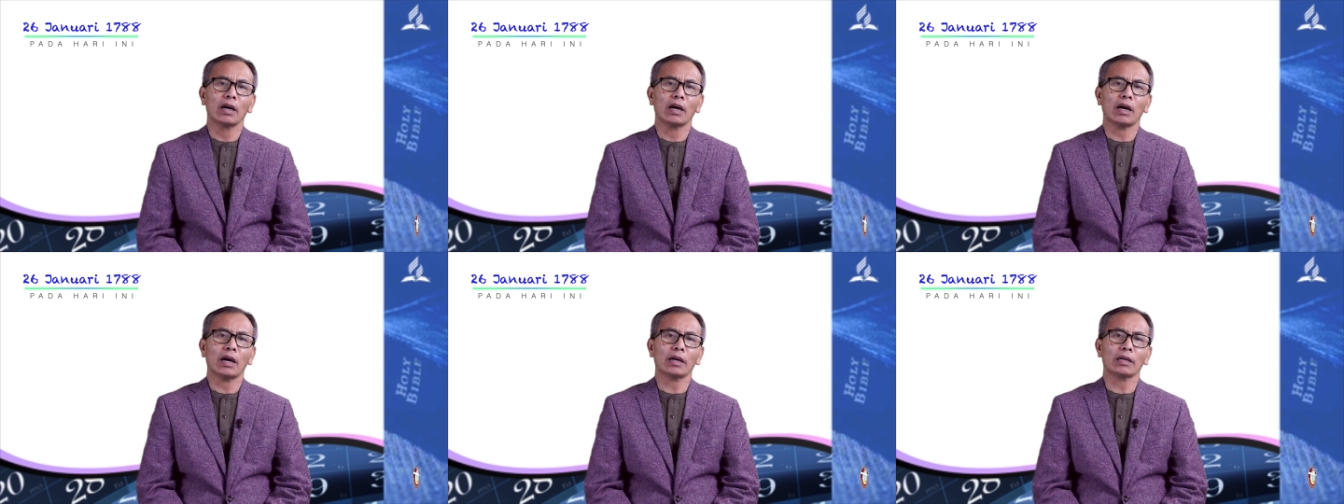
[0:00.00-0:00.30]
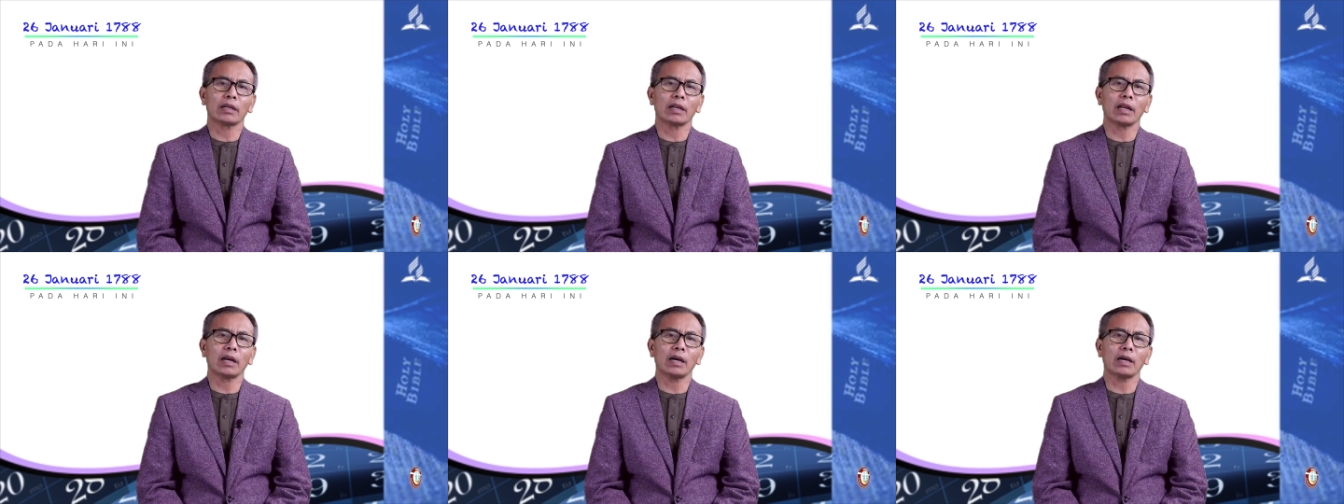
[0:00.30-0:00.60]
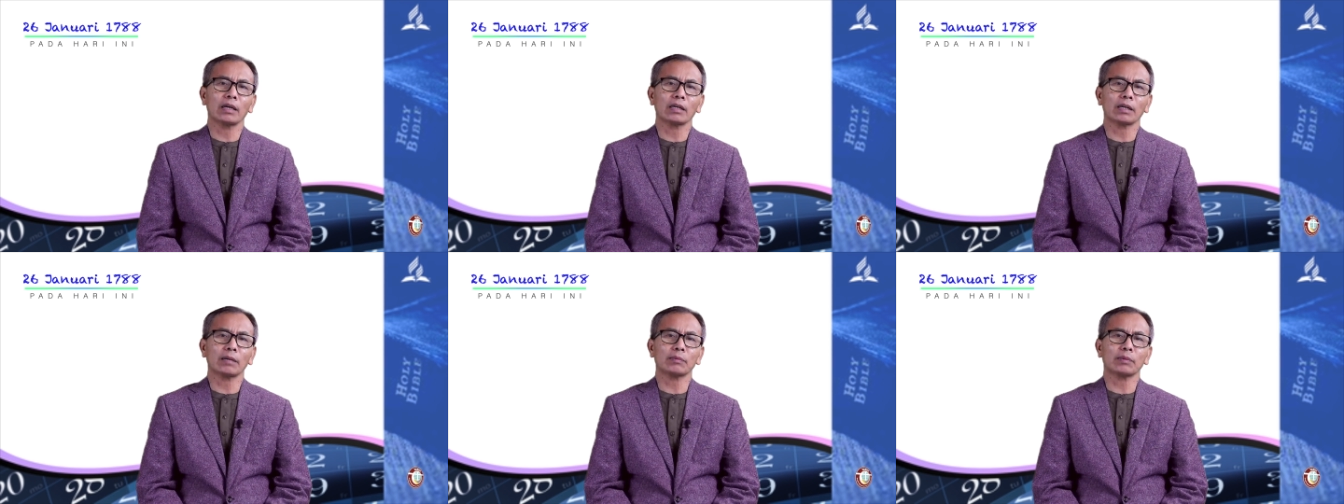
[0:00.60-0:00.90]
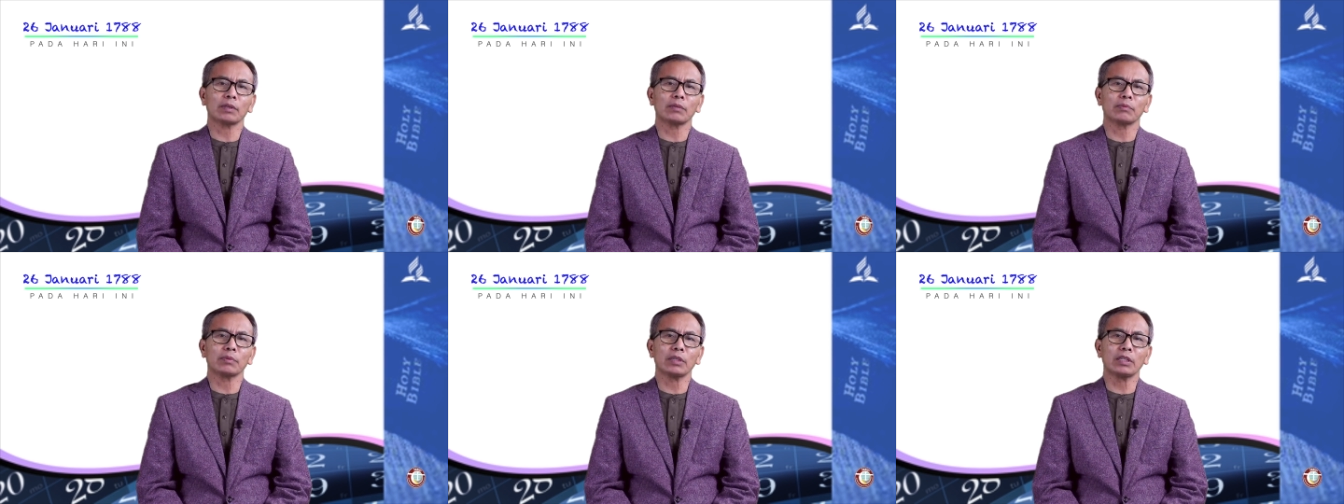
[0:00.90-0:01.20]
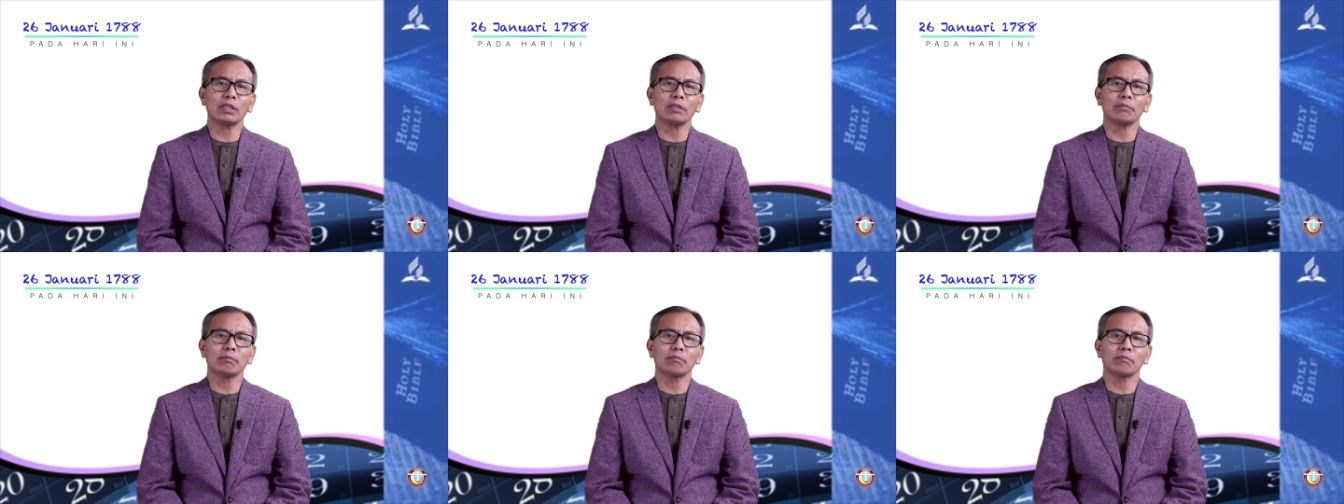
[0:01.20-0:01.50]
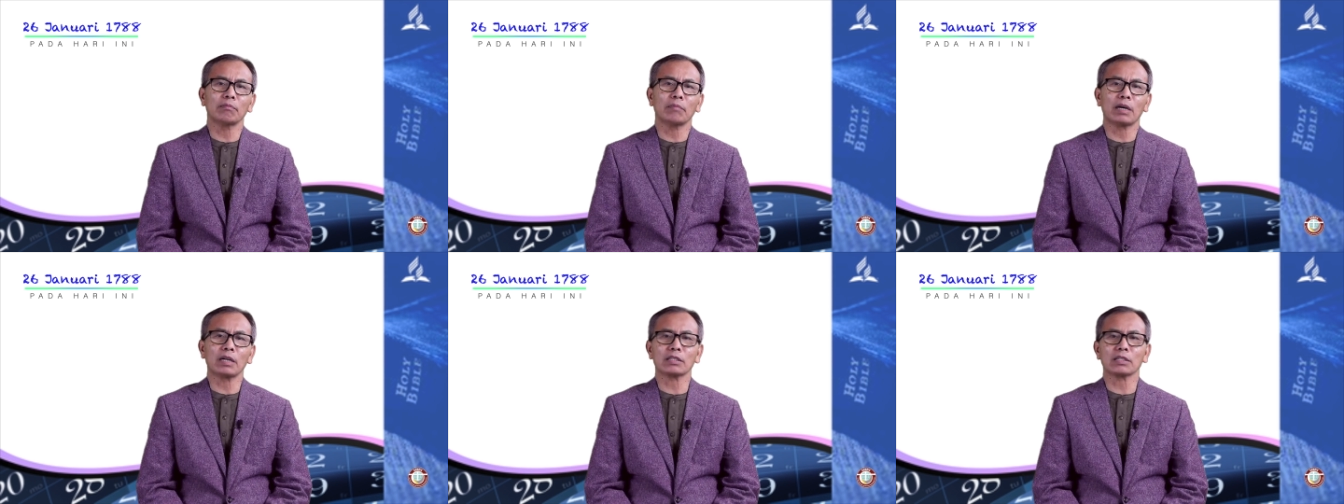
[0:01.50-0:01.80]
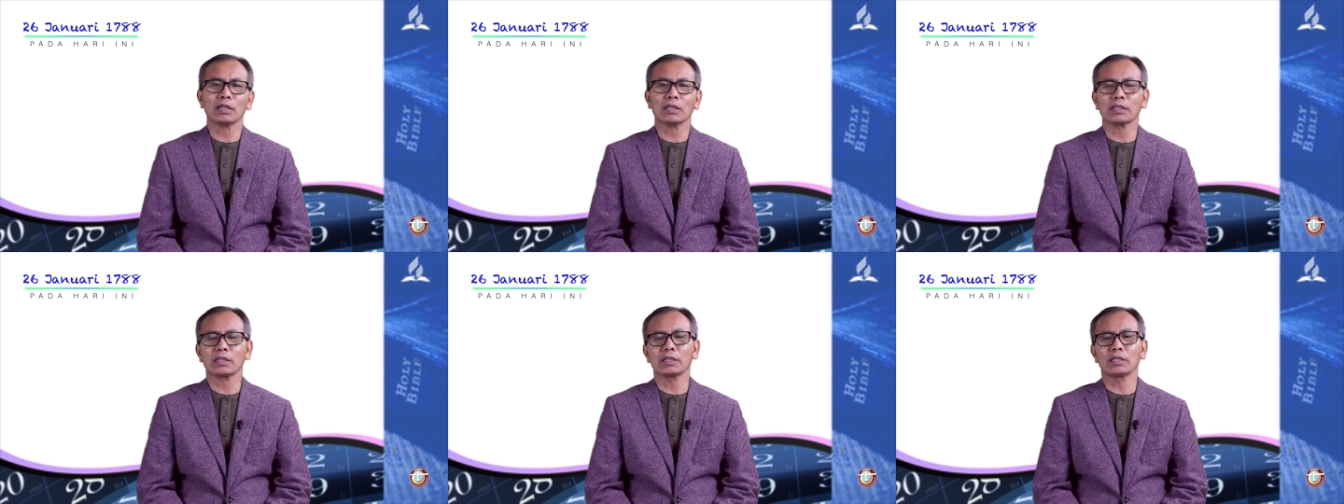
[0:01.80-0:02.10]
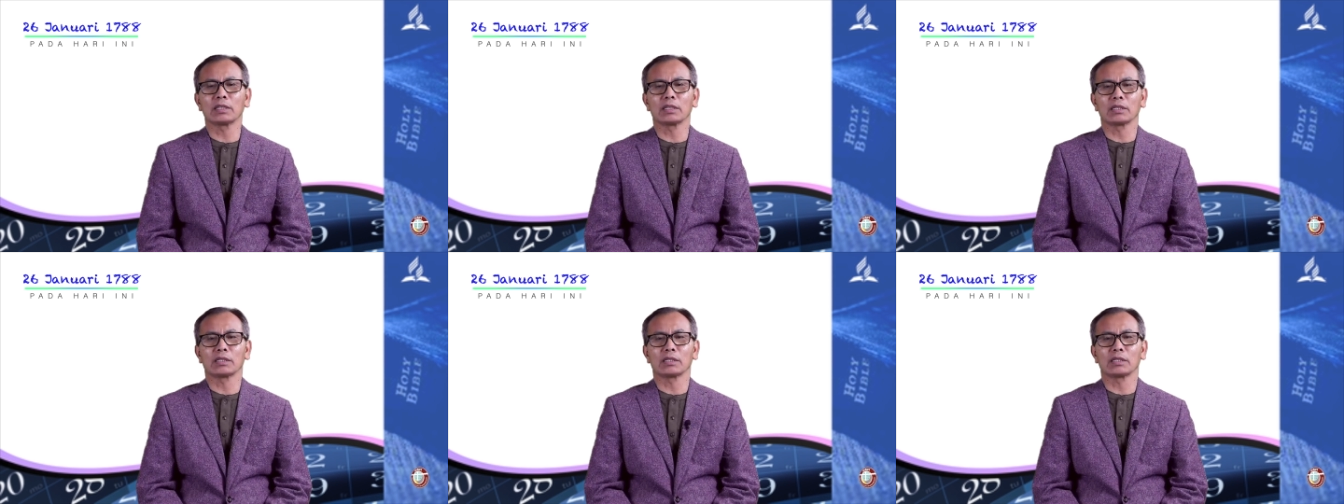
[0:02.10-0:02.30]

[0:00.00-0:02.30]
adalah Kapten Philip masa kini.